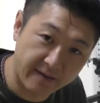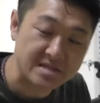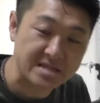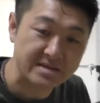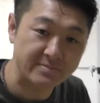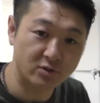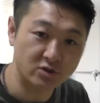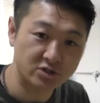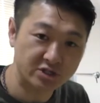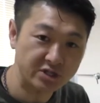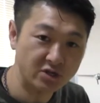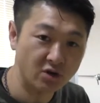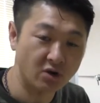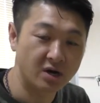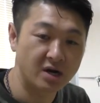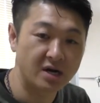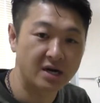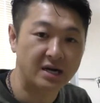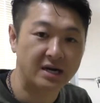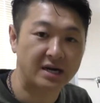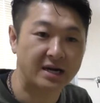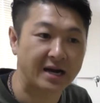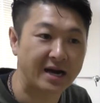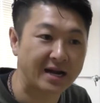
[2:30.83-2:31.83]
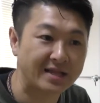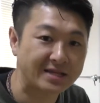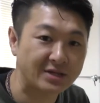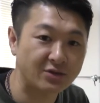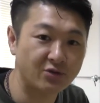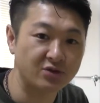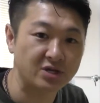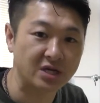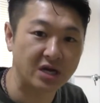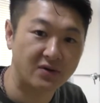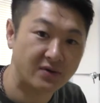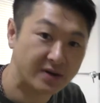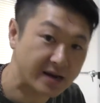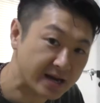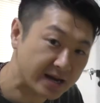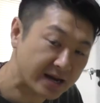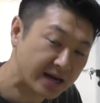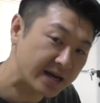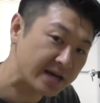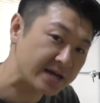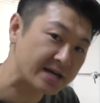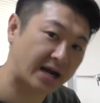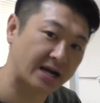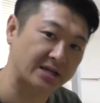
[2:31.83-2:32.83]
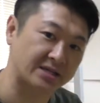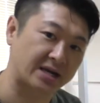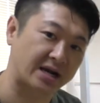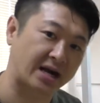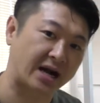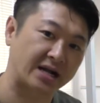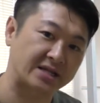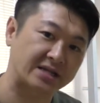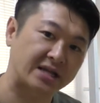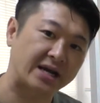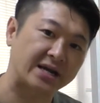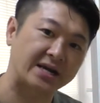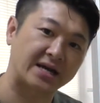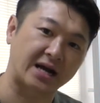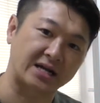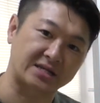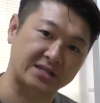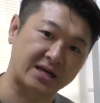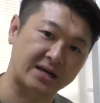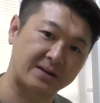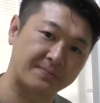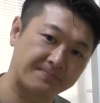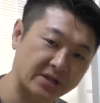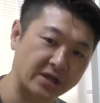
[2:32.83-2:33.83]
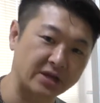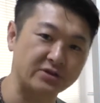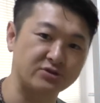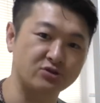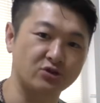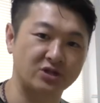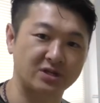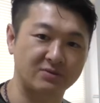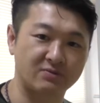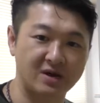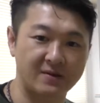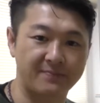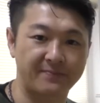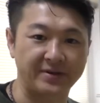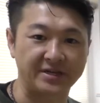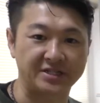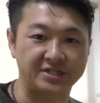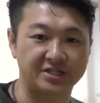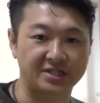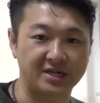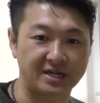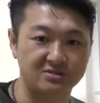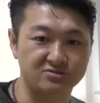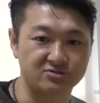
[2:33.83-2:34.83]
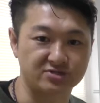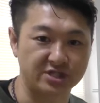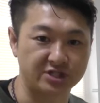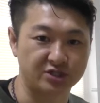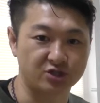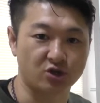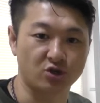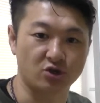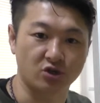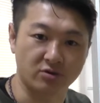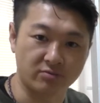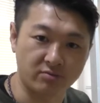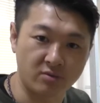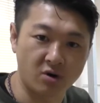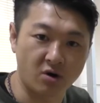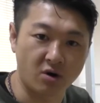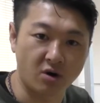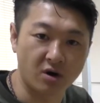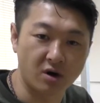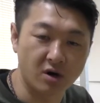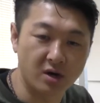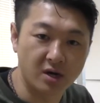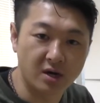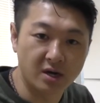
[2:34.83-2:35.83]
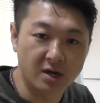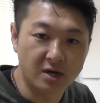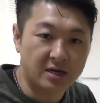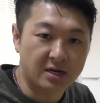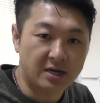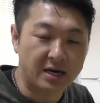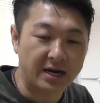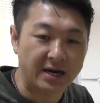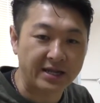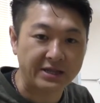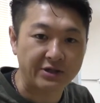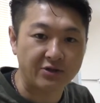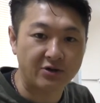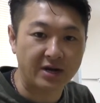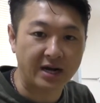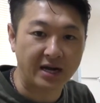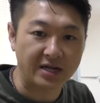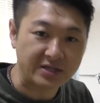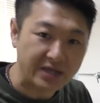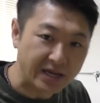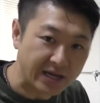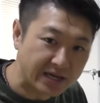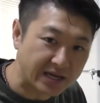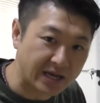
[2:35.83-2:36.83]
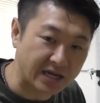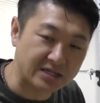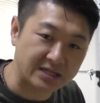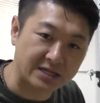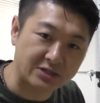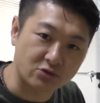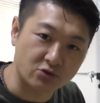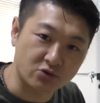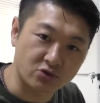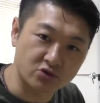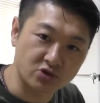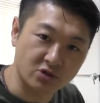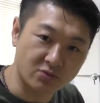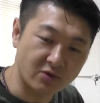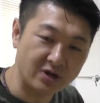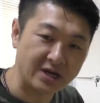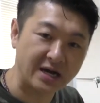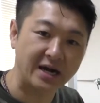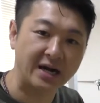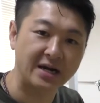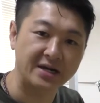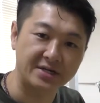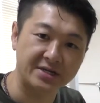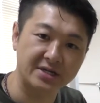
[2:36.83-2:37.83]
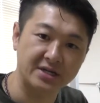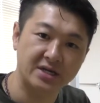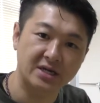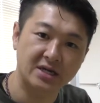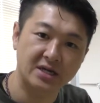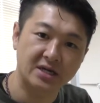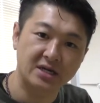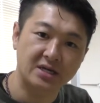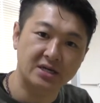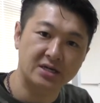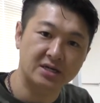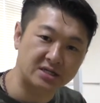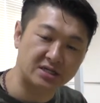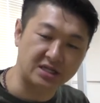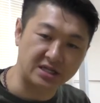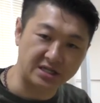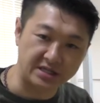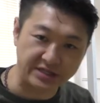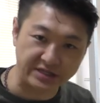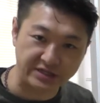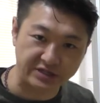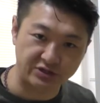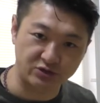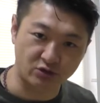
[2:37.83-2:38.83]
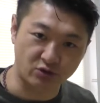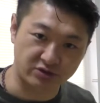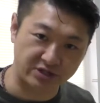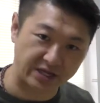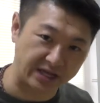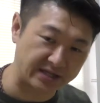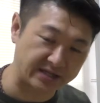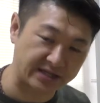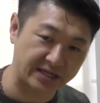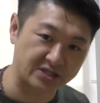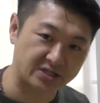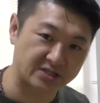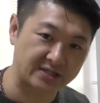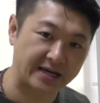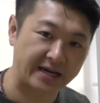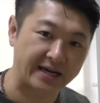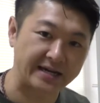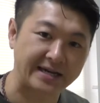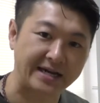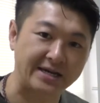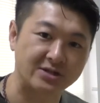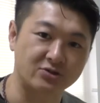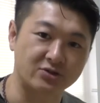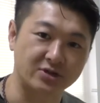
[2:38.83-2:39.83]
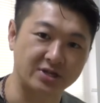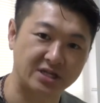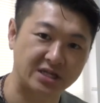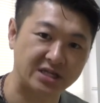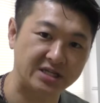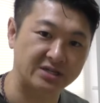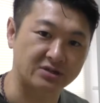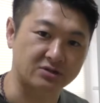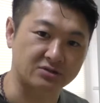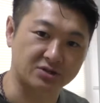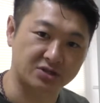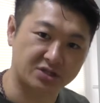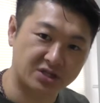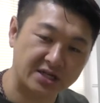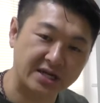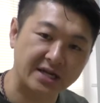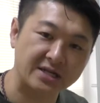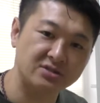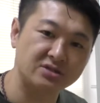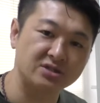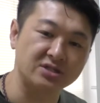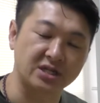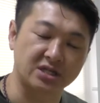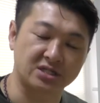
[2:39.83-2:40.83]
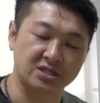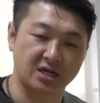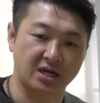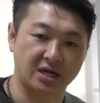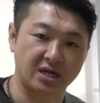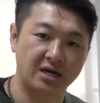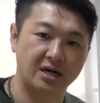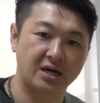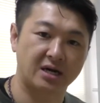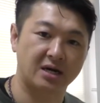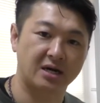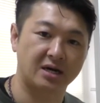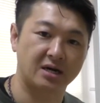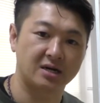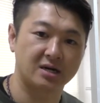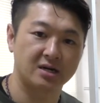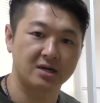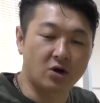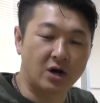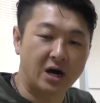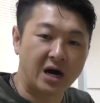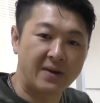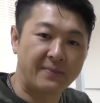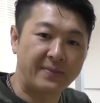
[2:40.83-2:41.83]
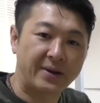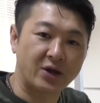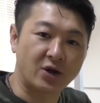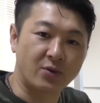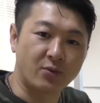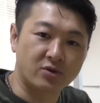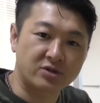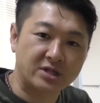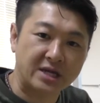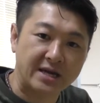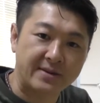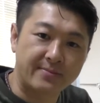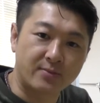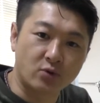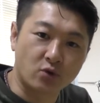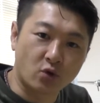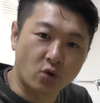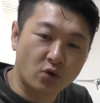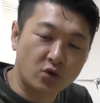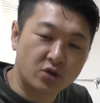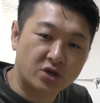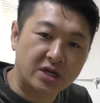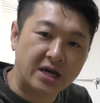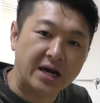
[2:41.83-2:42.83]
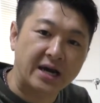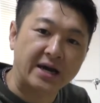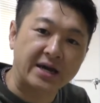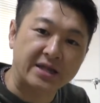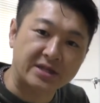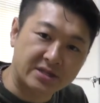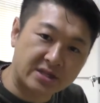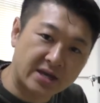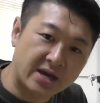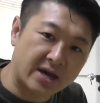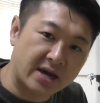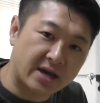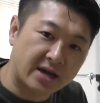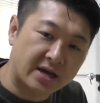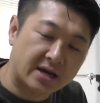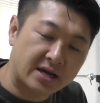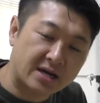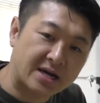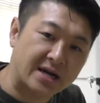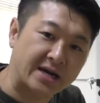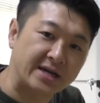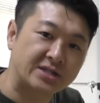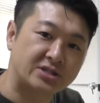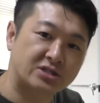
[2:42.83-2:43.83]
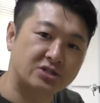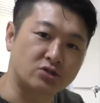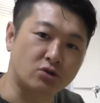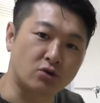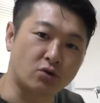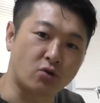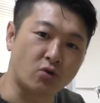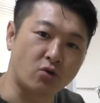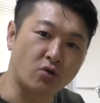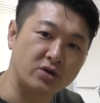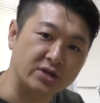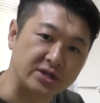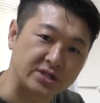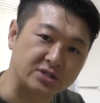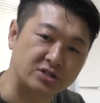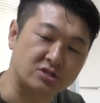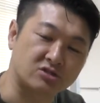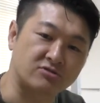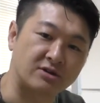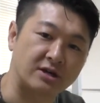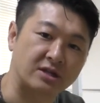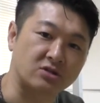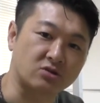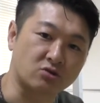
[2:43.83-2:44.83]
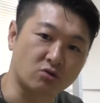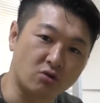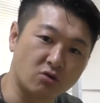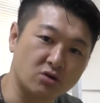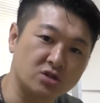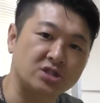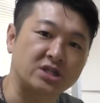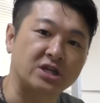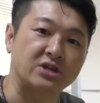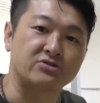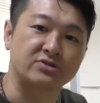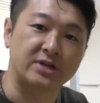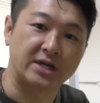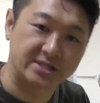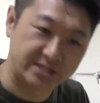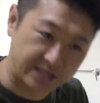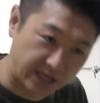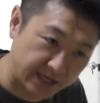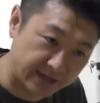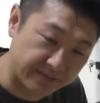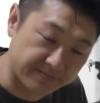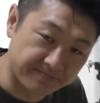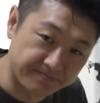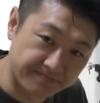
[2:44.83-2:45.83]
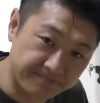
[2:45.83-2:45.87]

もちろん、体の柔らかい方、硬い方っていうのでもやっぱり違うんですけども、体の硬い方というのもやはり、筋肉の伝達が早いので筋肉つきやすいですから、あんまり重たいものを控えて回数の多いスクワットをしてください。